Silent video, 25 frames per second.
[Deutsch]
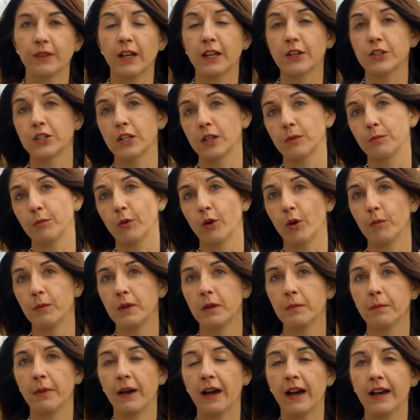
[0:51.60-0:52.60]
Anstatt
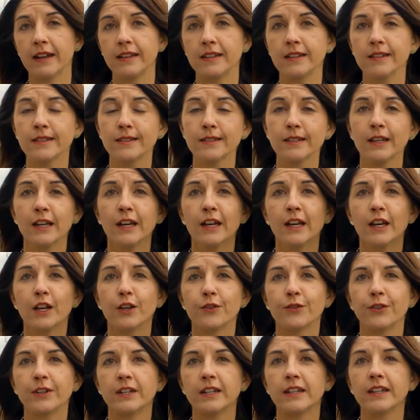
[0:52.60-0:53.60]
Promi-Partys
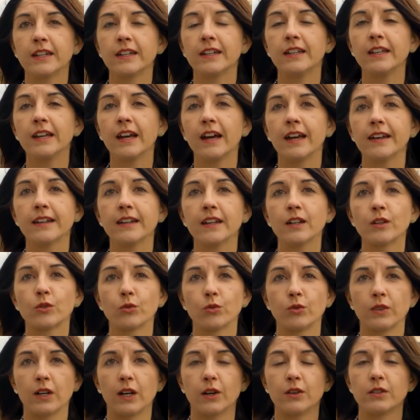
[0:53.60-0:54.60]
findet ihr hier an der
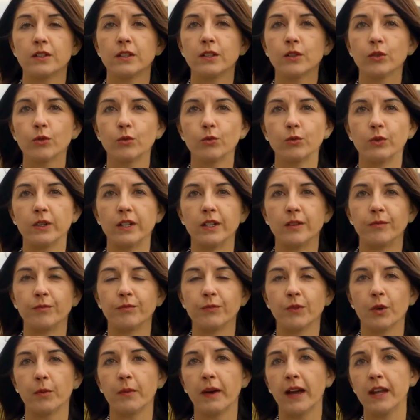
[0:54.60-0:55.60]
Donau die Ruhe,
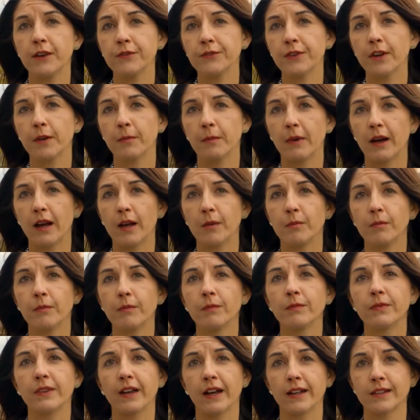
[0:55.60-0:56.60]
um einfach mal
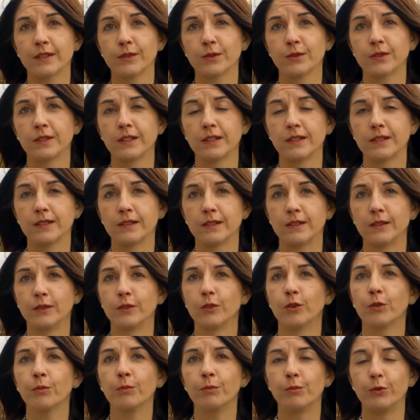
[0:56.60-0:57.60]
dazusitzen
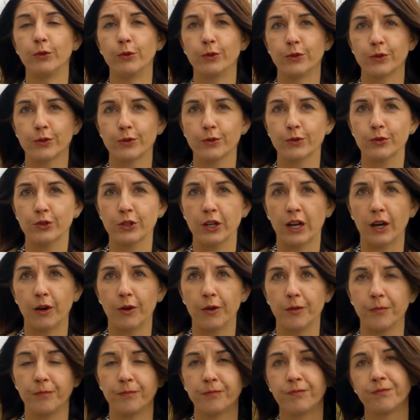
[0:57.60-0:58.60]
und blöd zu schauen.